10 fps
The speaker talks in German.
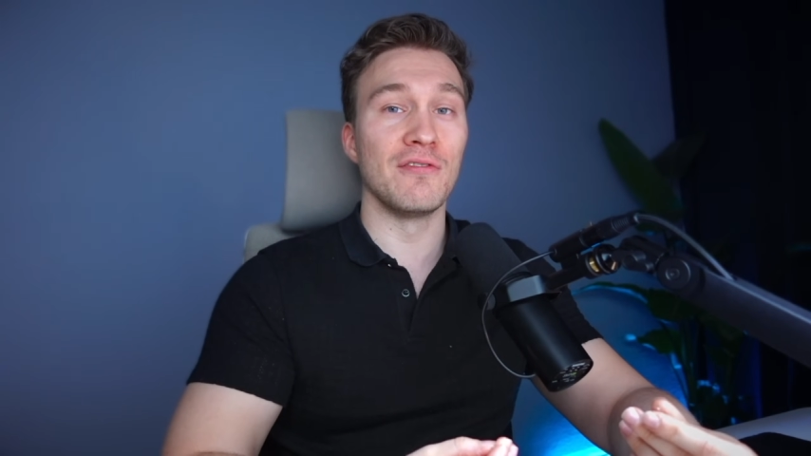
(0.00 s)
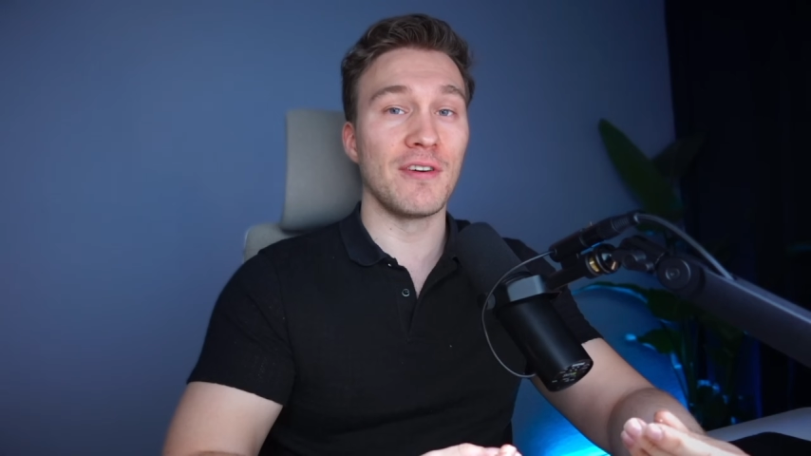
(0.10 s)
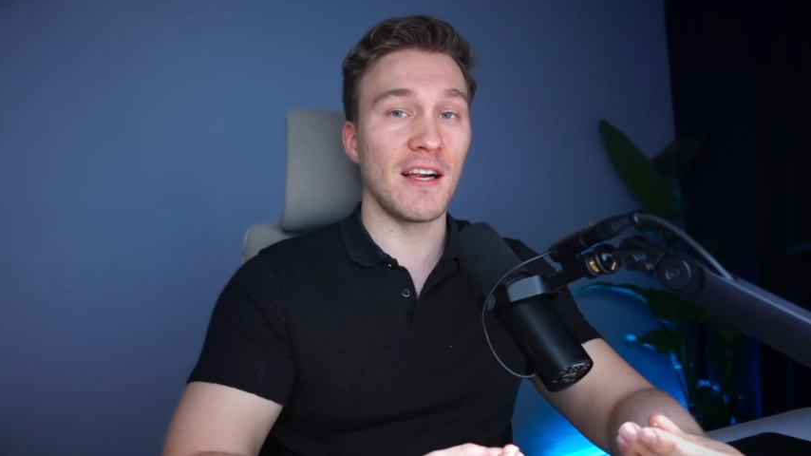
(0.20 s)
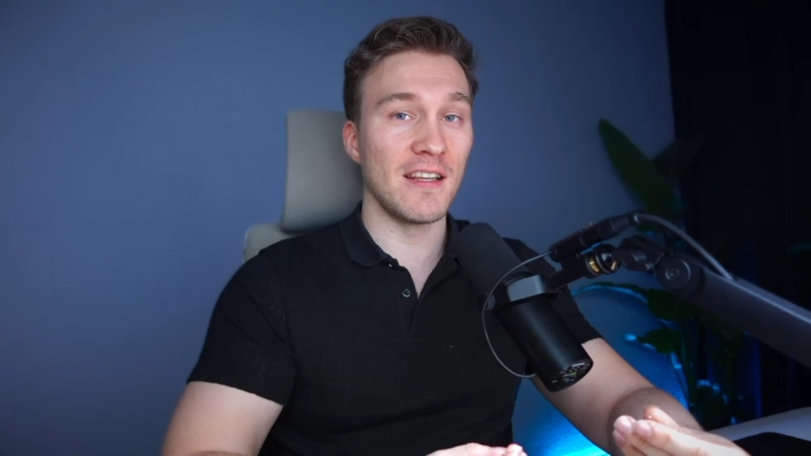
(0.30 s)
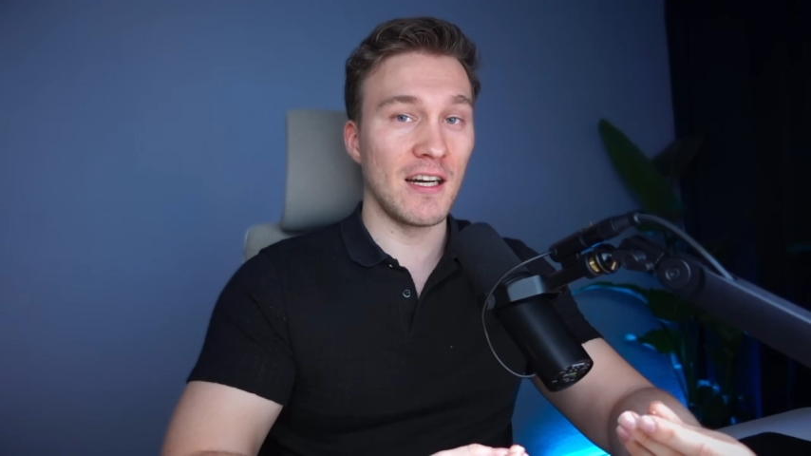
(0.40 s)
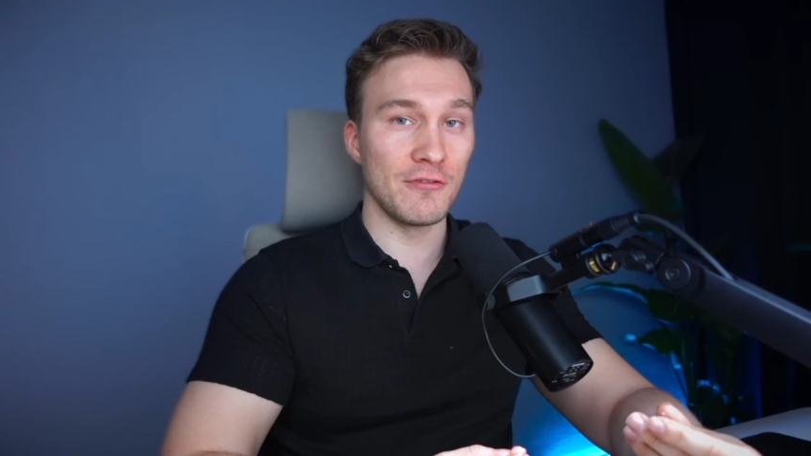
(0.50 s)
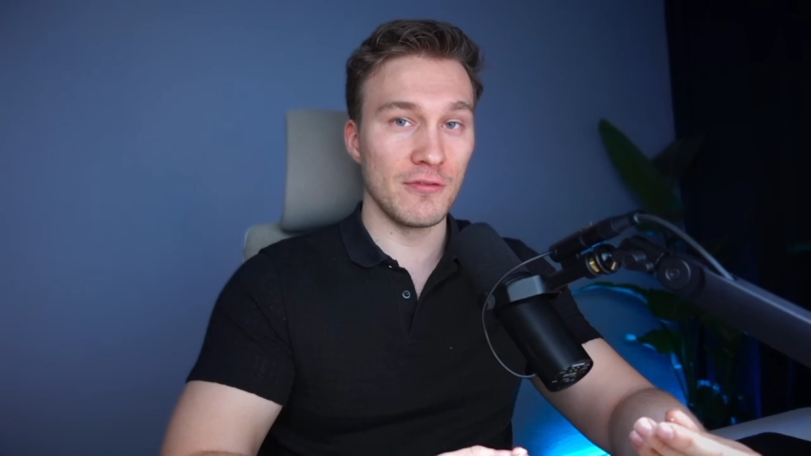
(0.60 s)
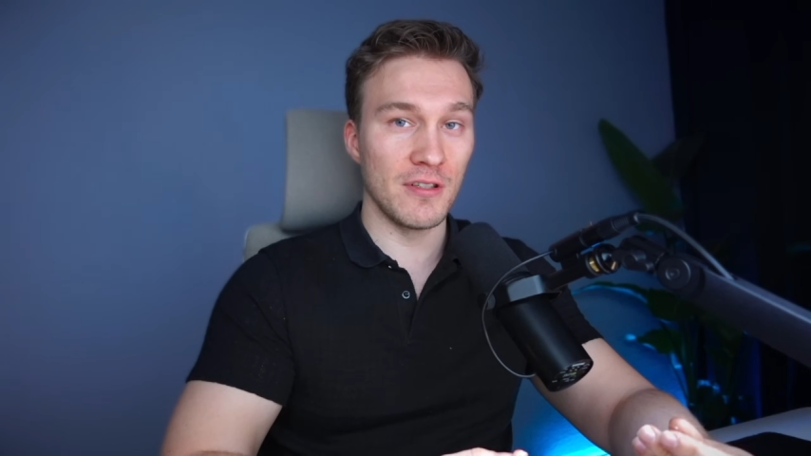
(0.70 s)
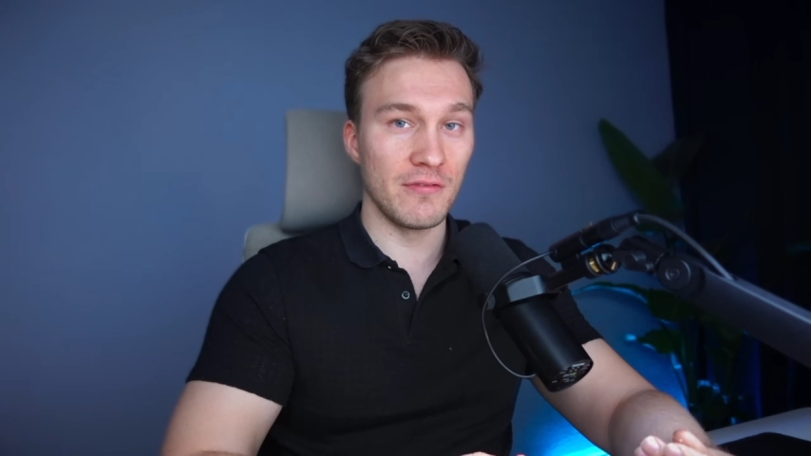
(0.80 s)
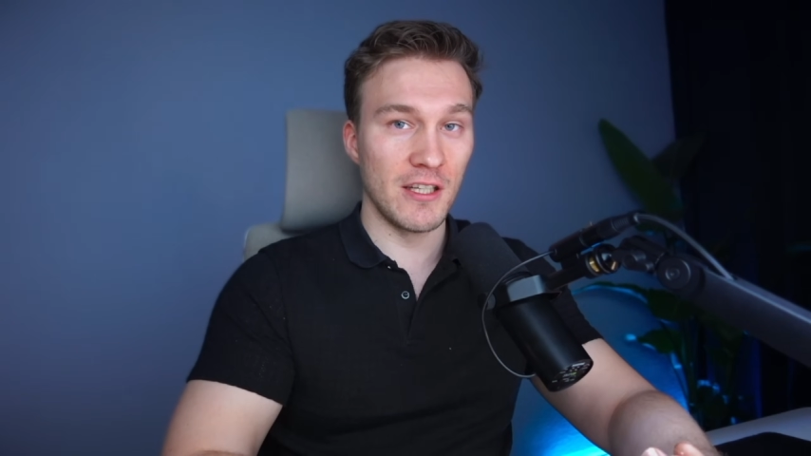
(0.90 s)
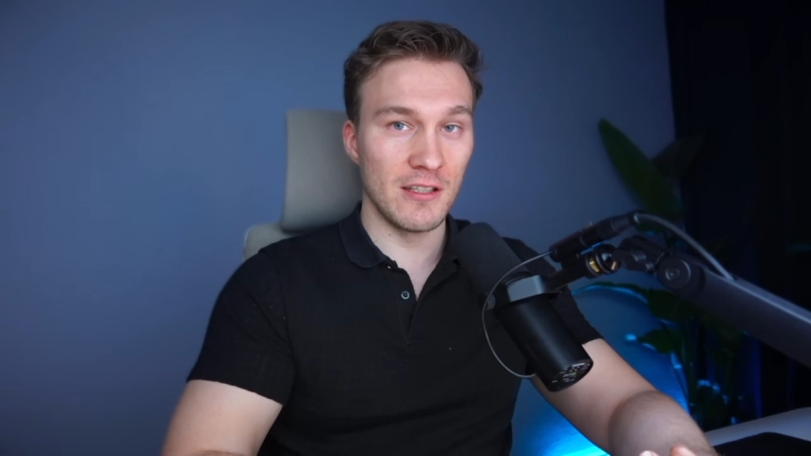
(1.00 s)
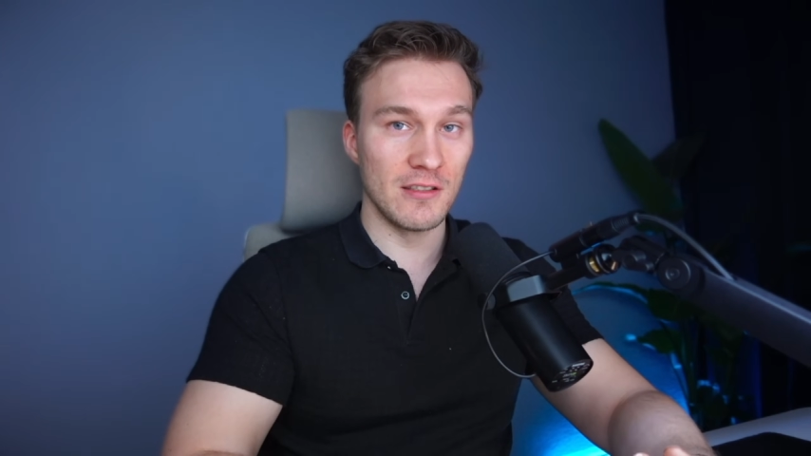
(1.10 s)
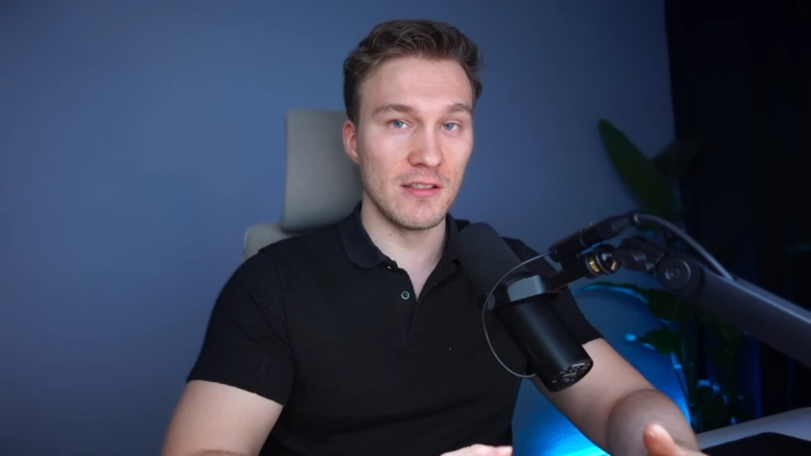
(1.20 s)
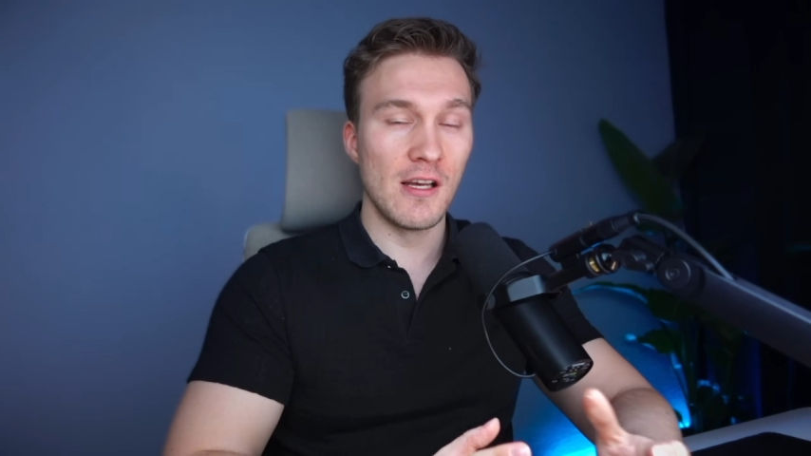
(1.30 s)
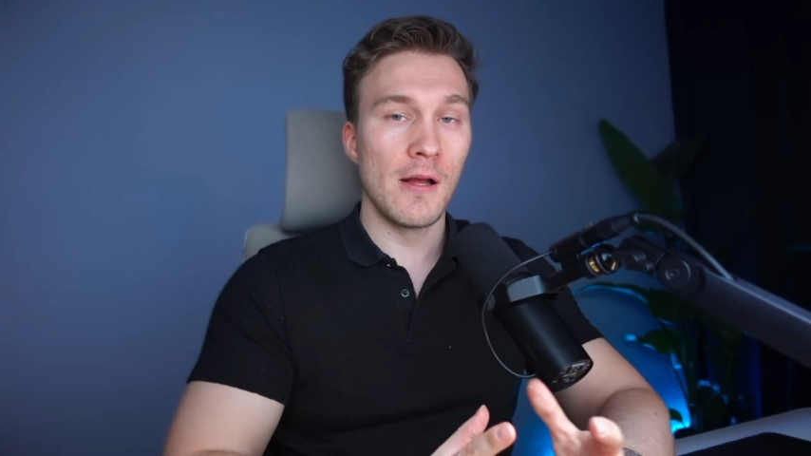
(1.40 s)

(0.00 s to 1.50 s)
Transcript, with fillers: Fall dafür verwenden.